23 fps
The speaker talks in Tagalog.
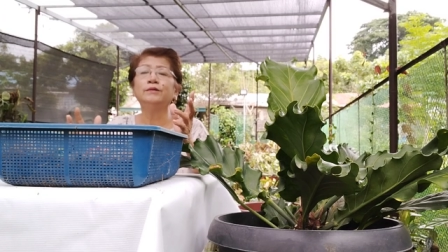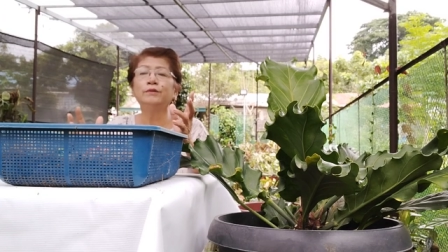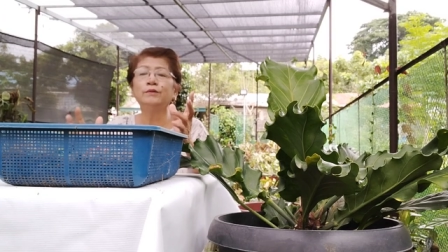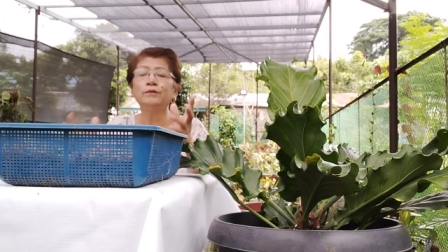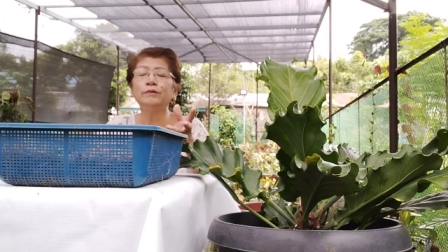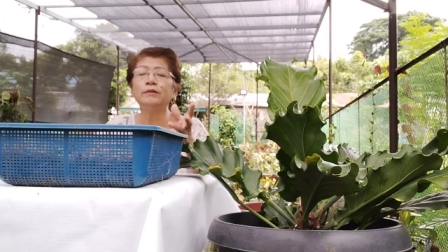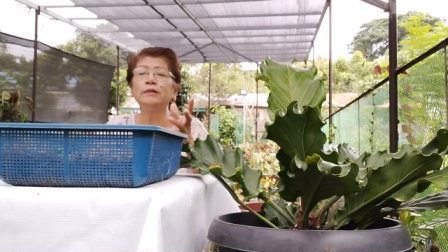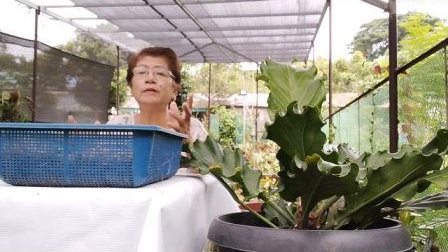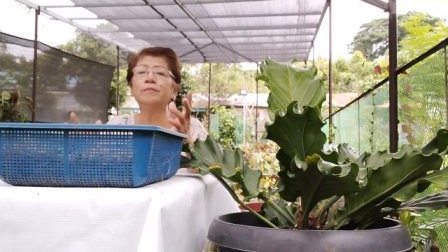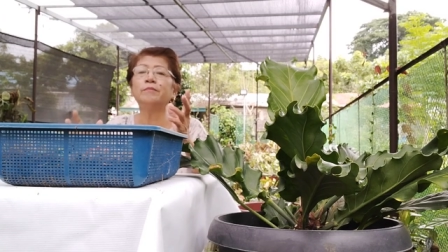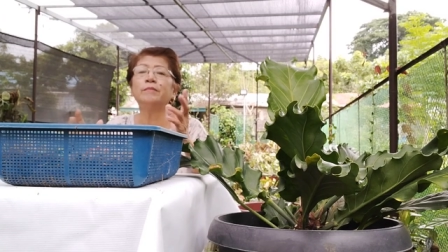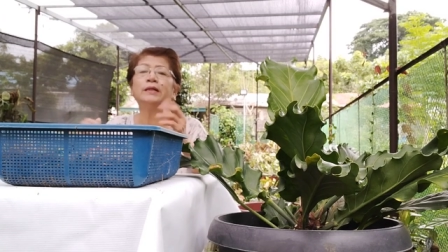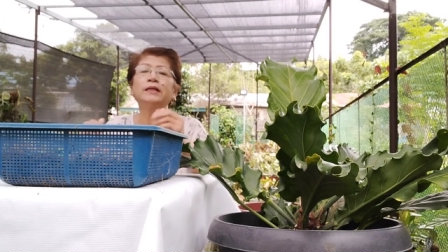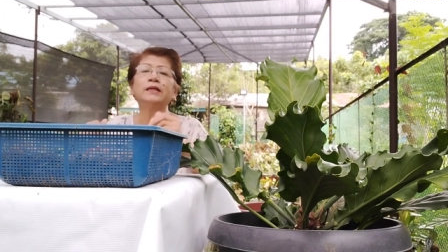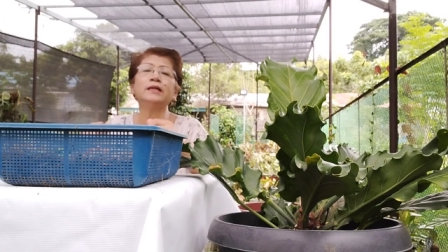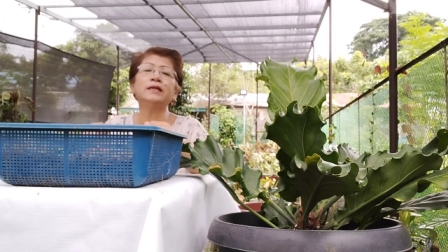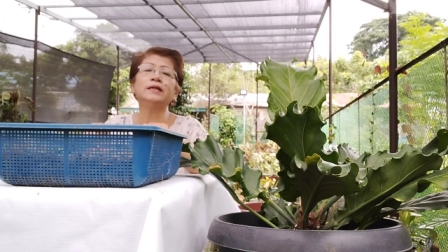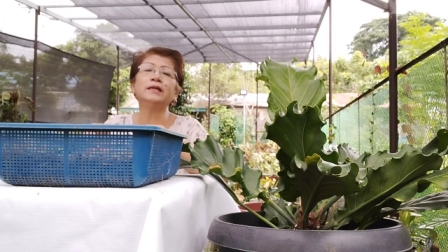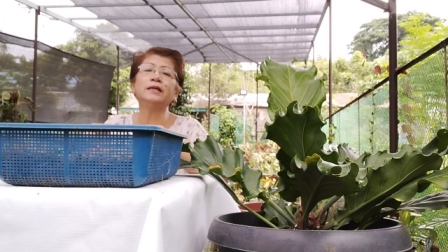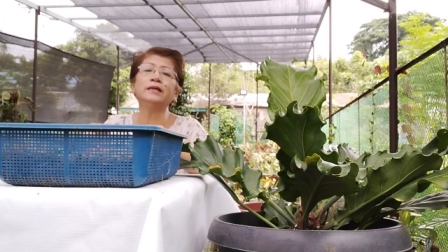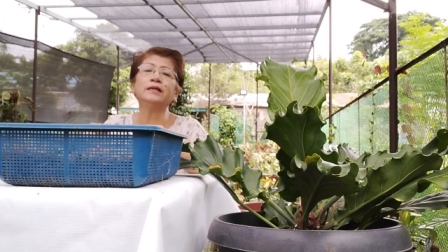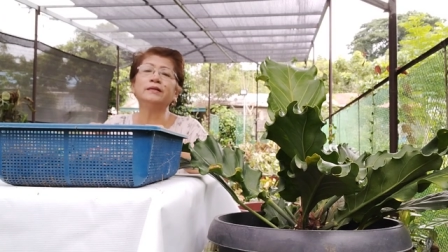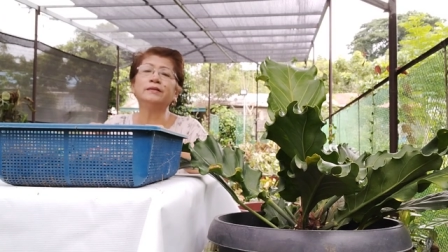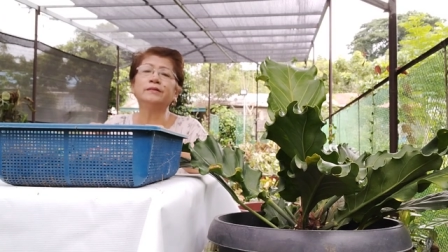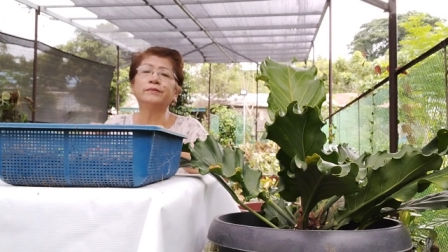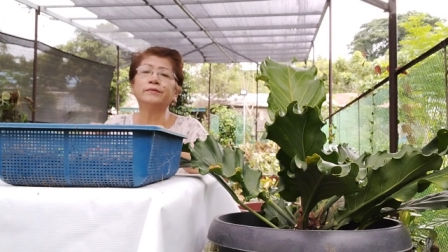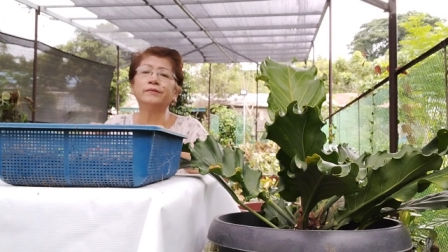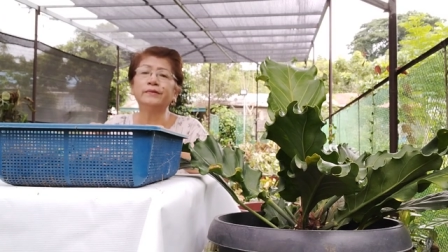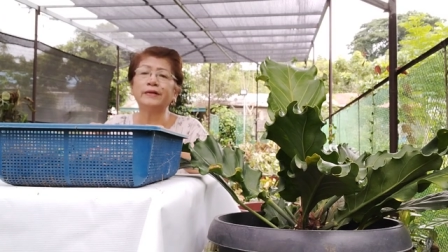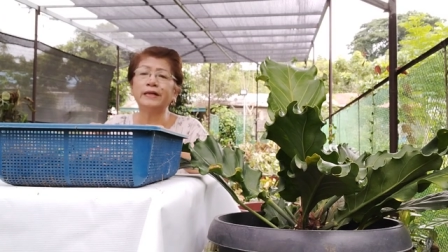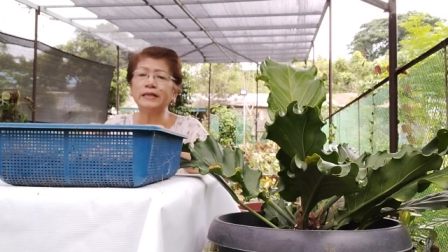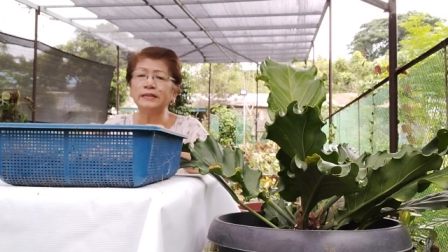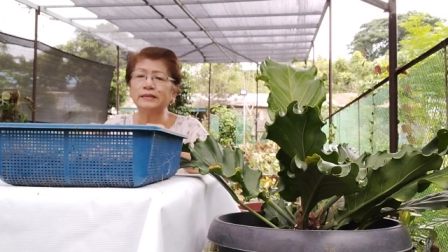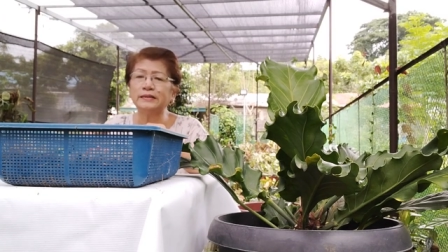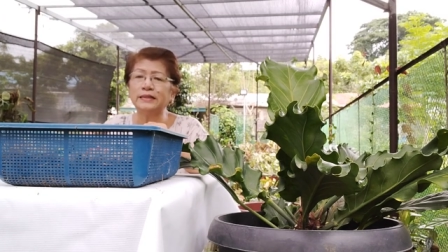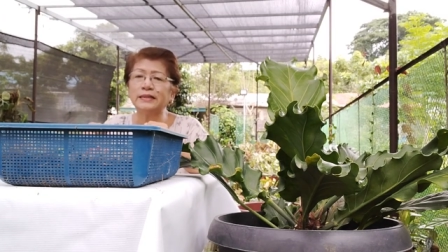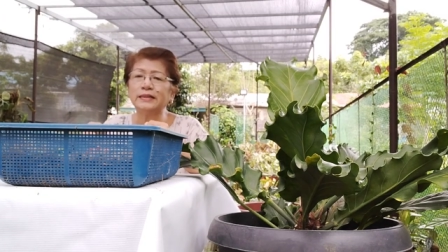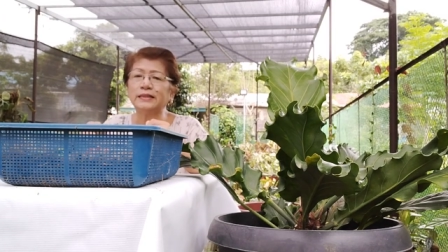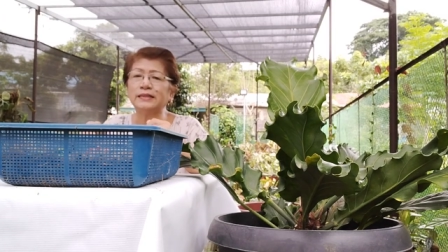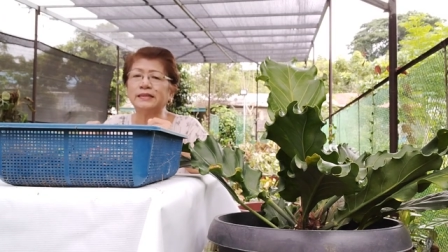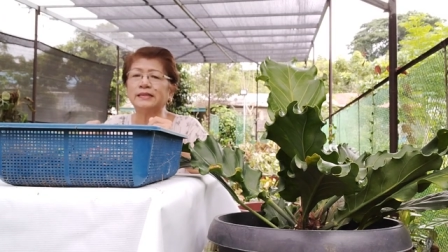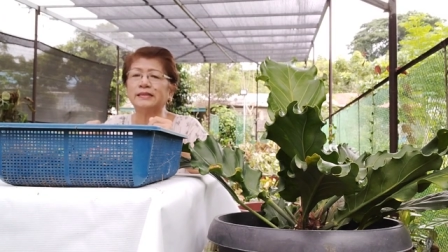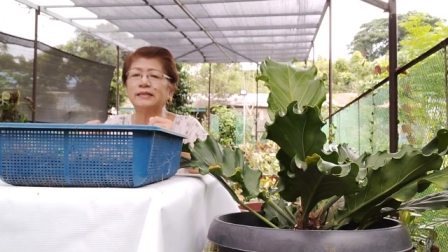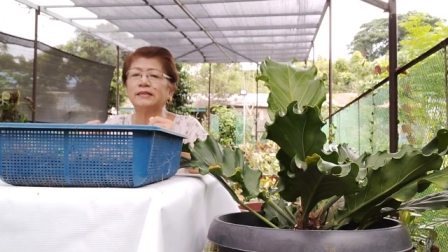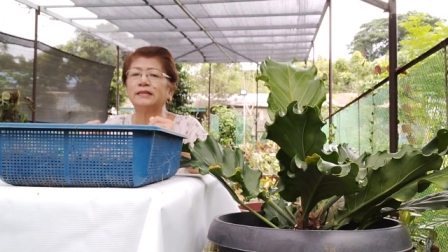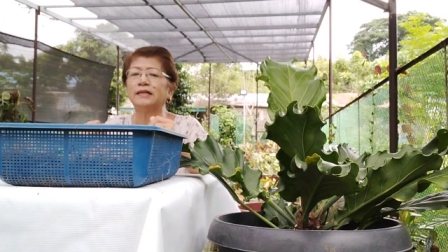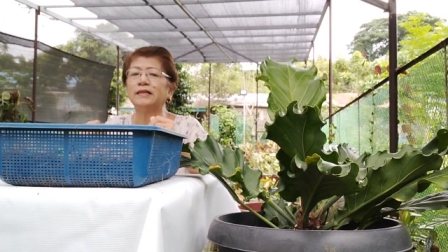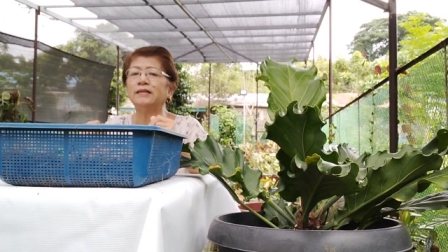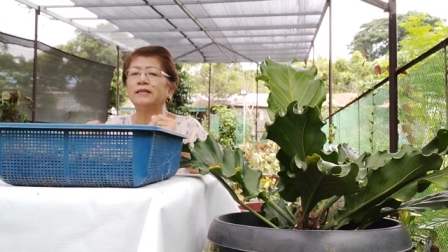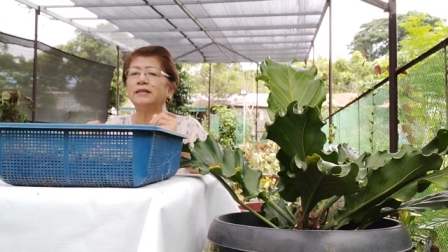yun ang magiging greatest